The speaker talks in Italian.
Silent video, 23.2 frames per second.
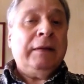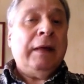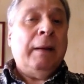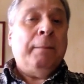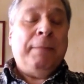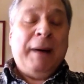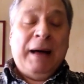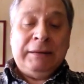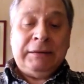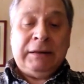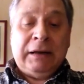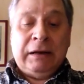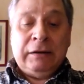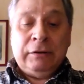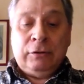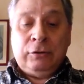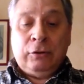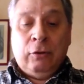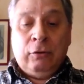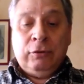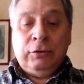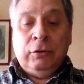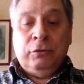da padre
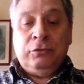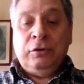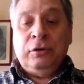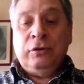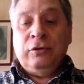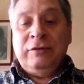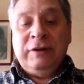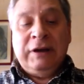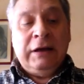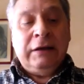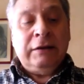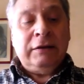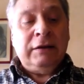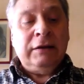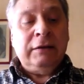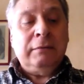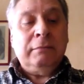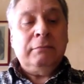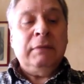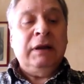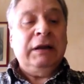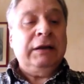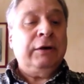Antonio Genovesi,